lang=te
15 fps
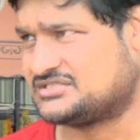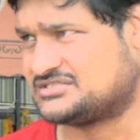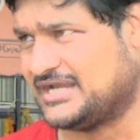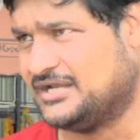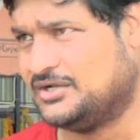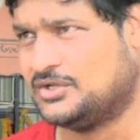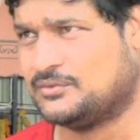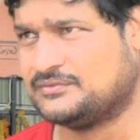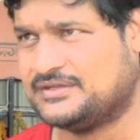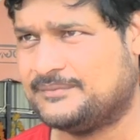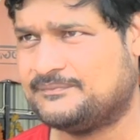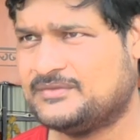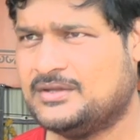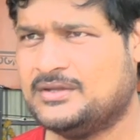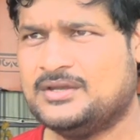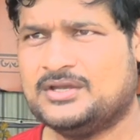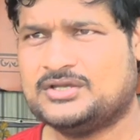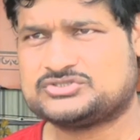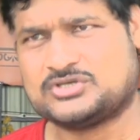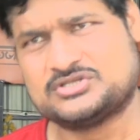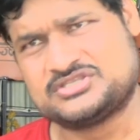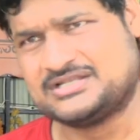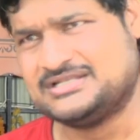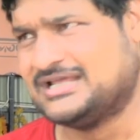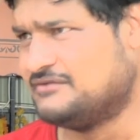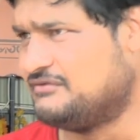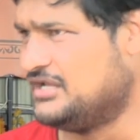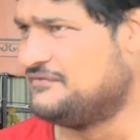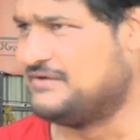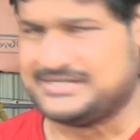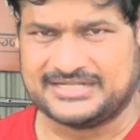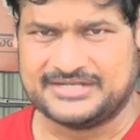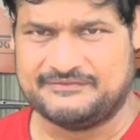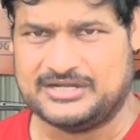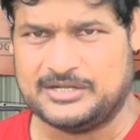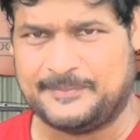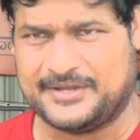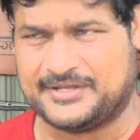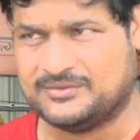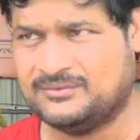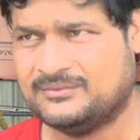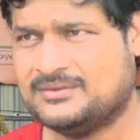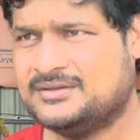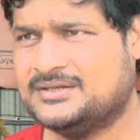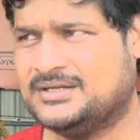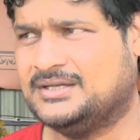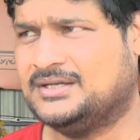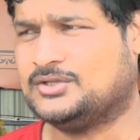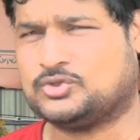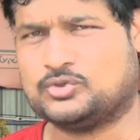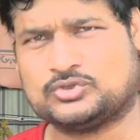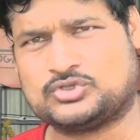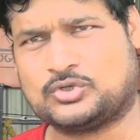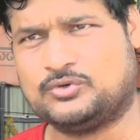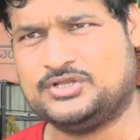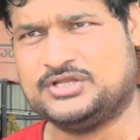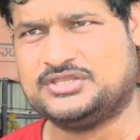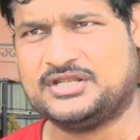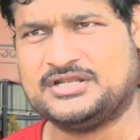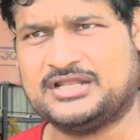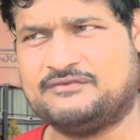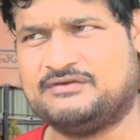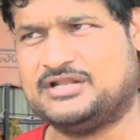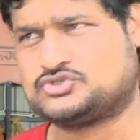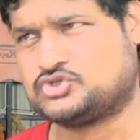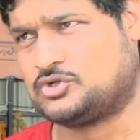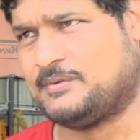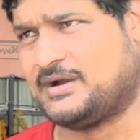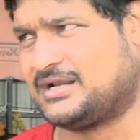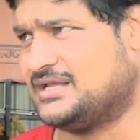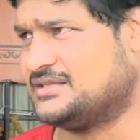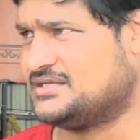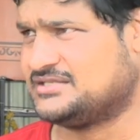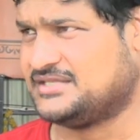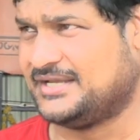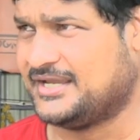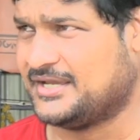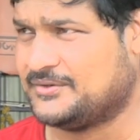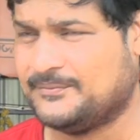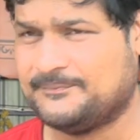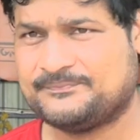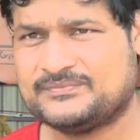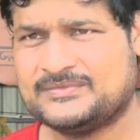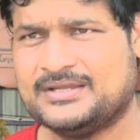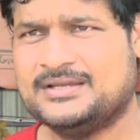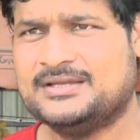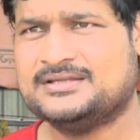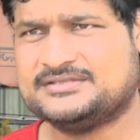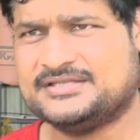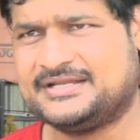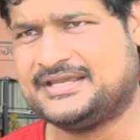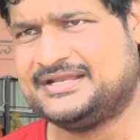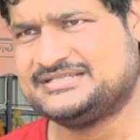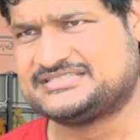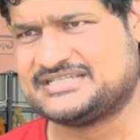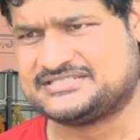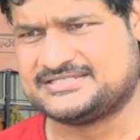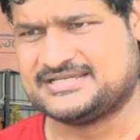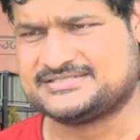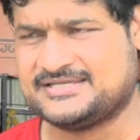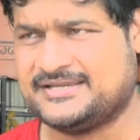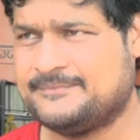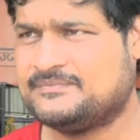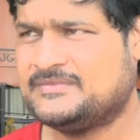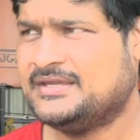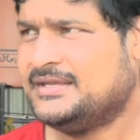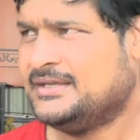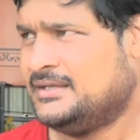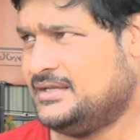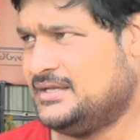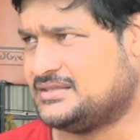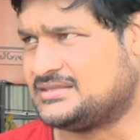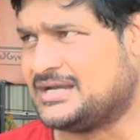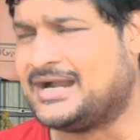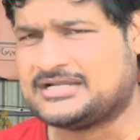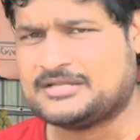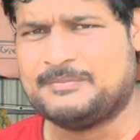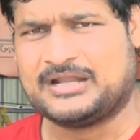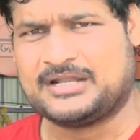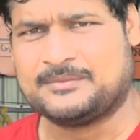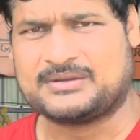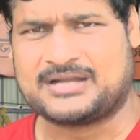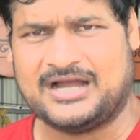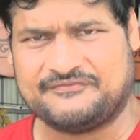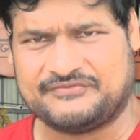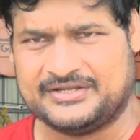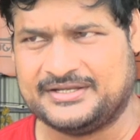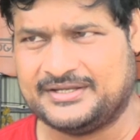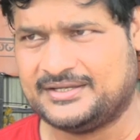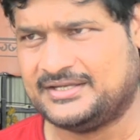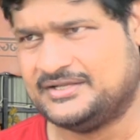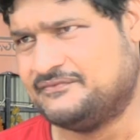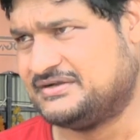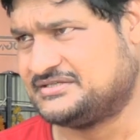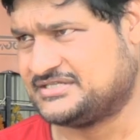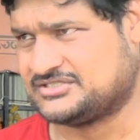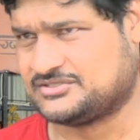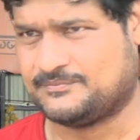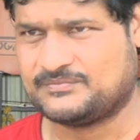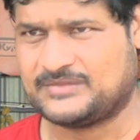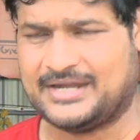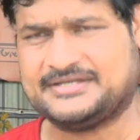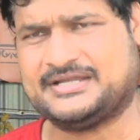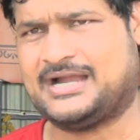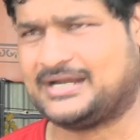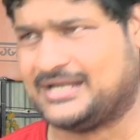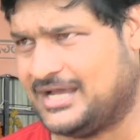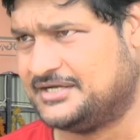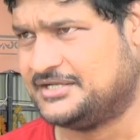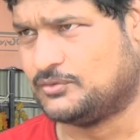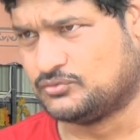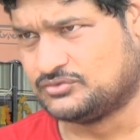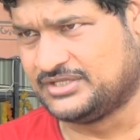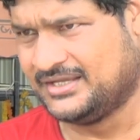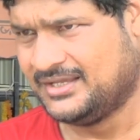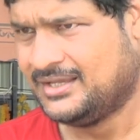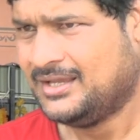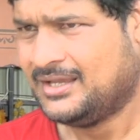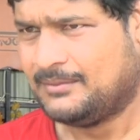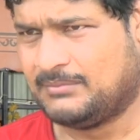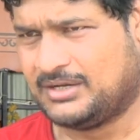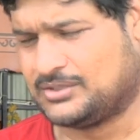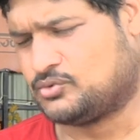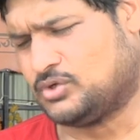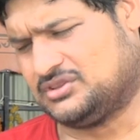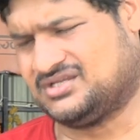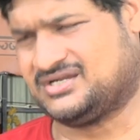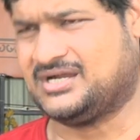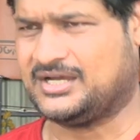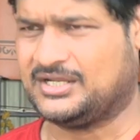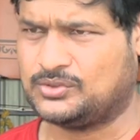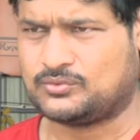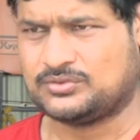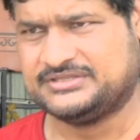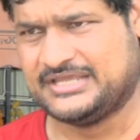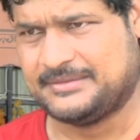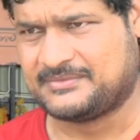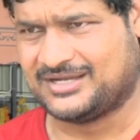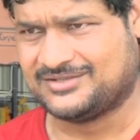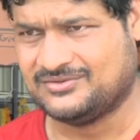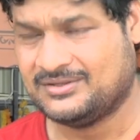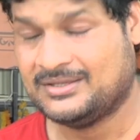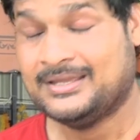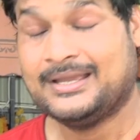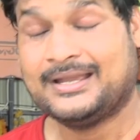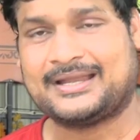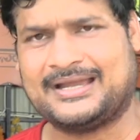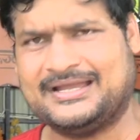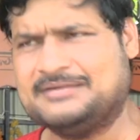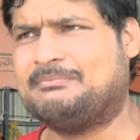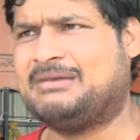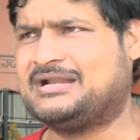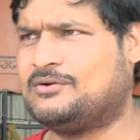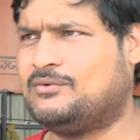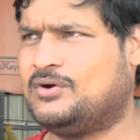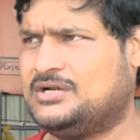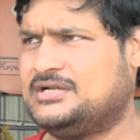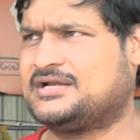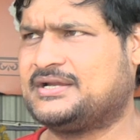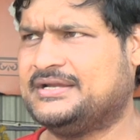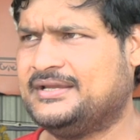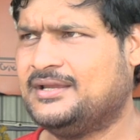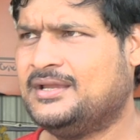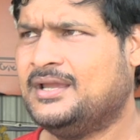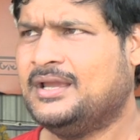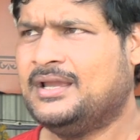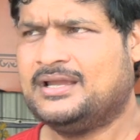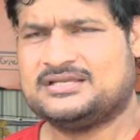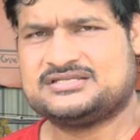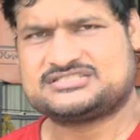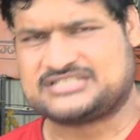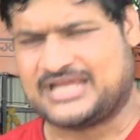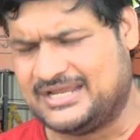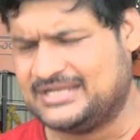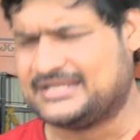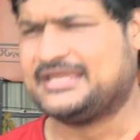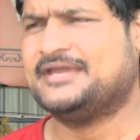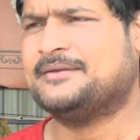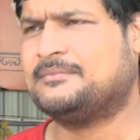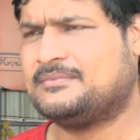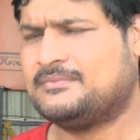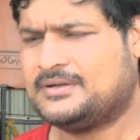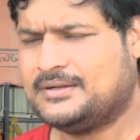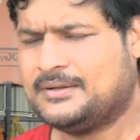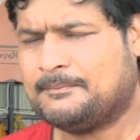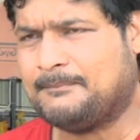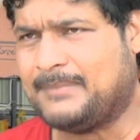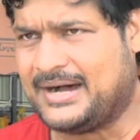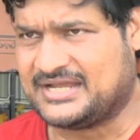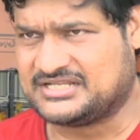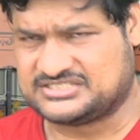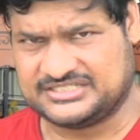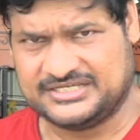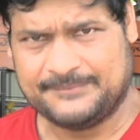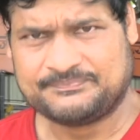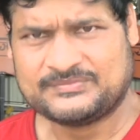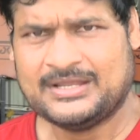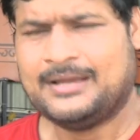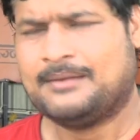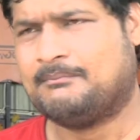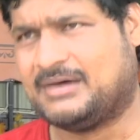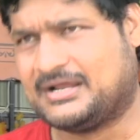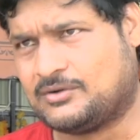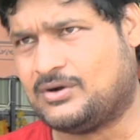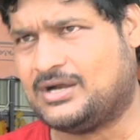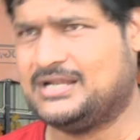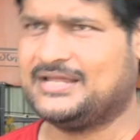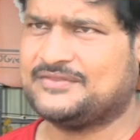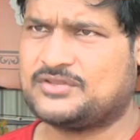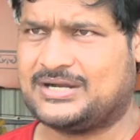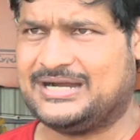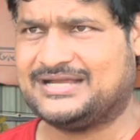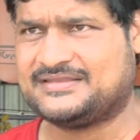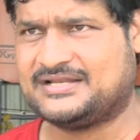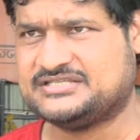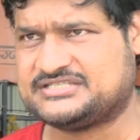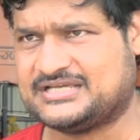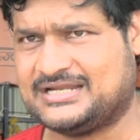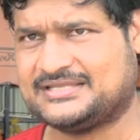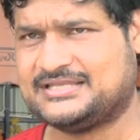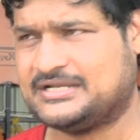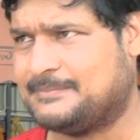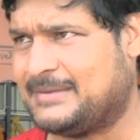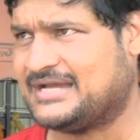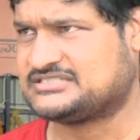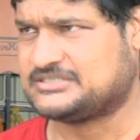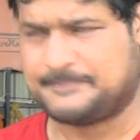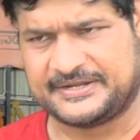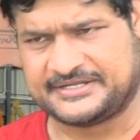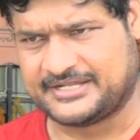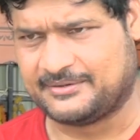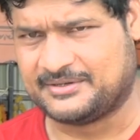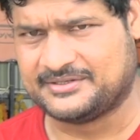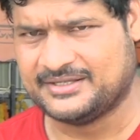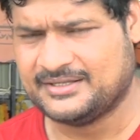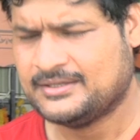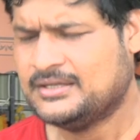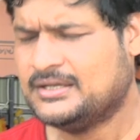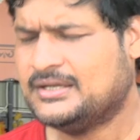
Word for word: ఒక స్టైల్లో ఉంది సో తిరునెల్వేలి వెంటనే వెళ్ళిపోయాను తూత్తుకుడి తిరునెల్వేలి చుట్టుపక్కల అంతా తిరిగాను తిరిగి రీసెర్చ్ చేసి ఈ తాటి బెల్లం కాఫీని ఇన్వెంట్ చేశాను అంటే అక్కడ ఆల్రెడీ ఉంది మనం కొత్తగా కనుక్కుంది ఏం కాదు కానీ మన వాళ్ళకి స్టైల్కి మార్చి మన వాళ్ళు అందరూ ఆదరించేలా దాన్ని మార్చి పెట్టేవండి